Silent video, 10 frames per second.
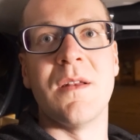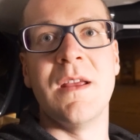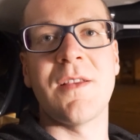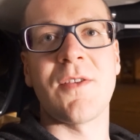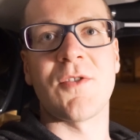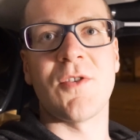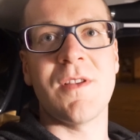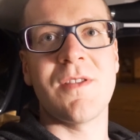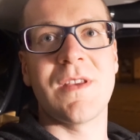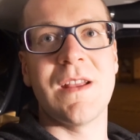
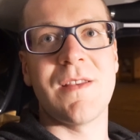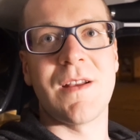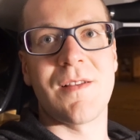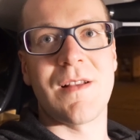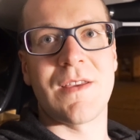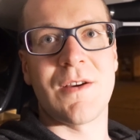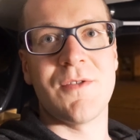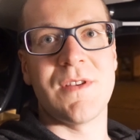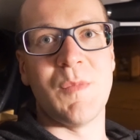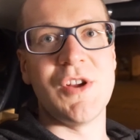Nichtsdestotrotz geht es dann ganz gleich
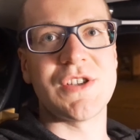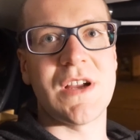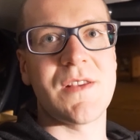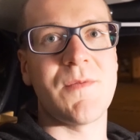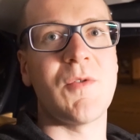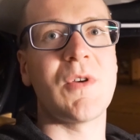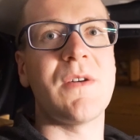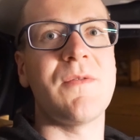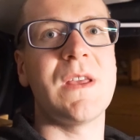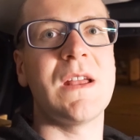raus, die Milchstraße
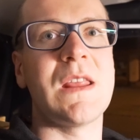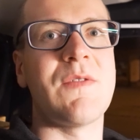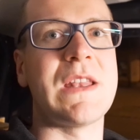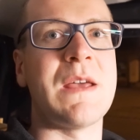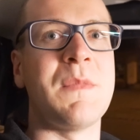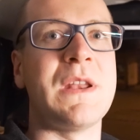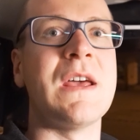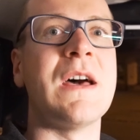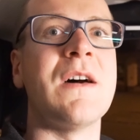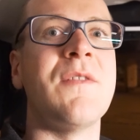fotografieren. Ich werde dann mit
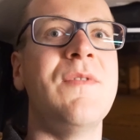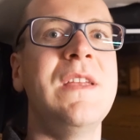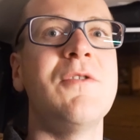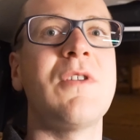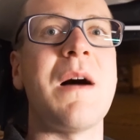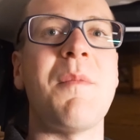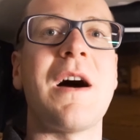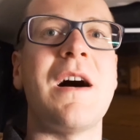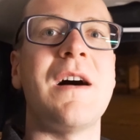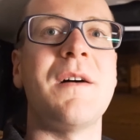der
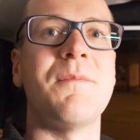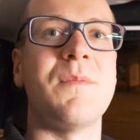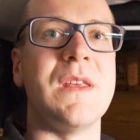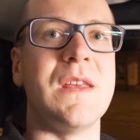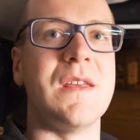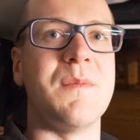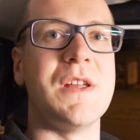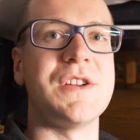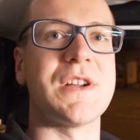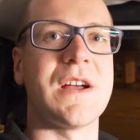Videokamera die
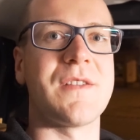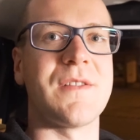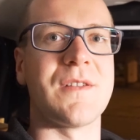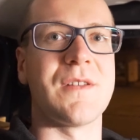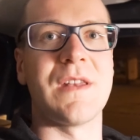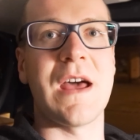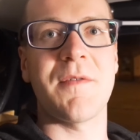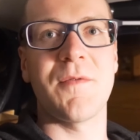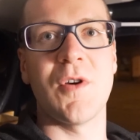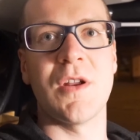Milchstraße
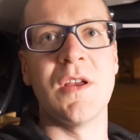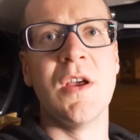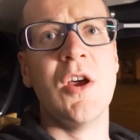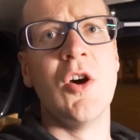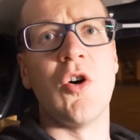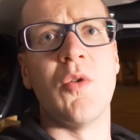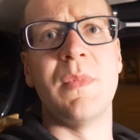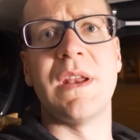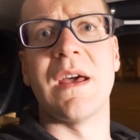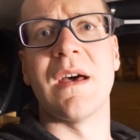nachführen und
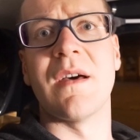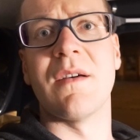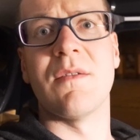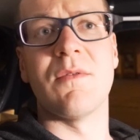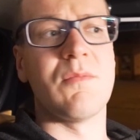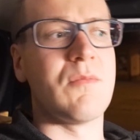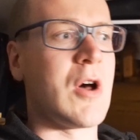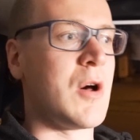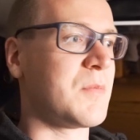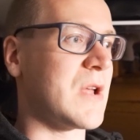mit der
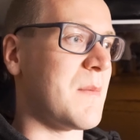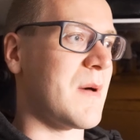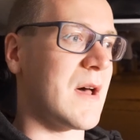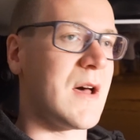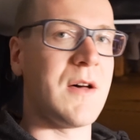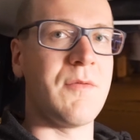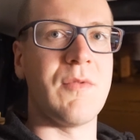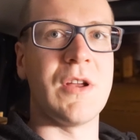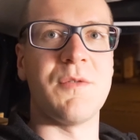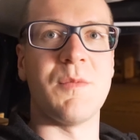Hauptkamera
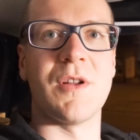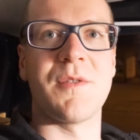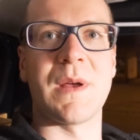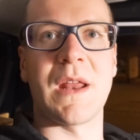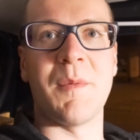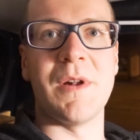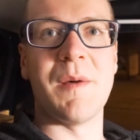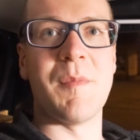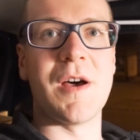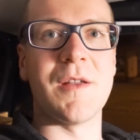werde ich mal zwei, drei
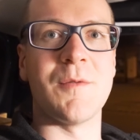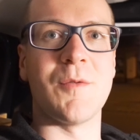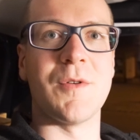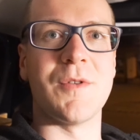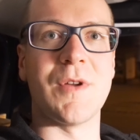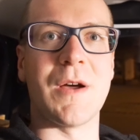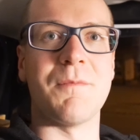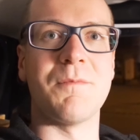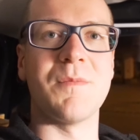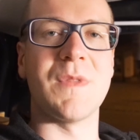Bilder machen und ja,
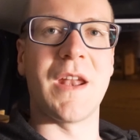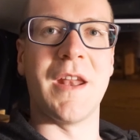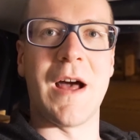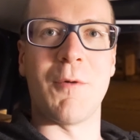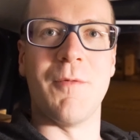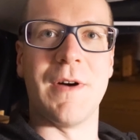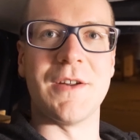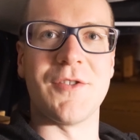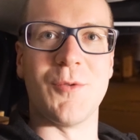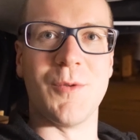dann den Akku
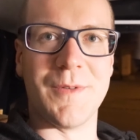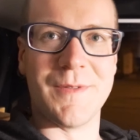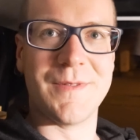weiter schonen.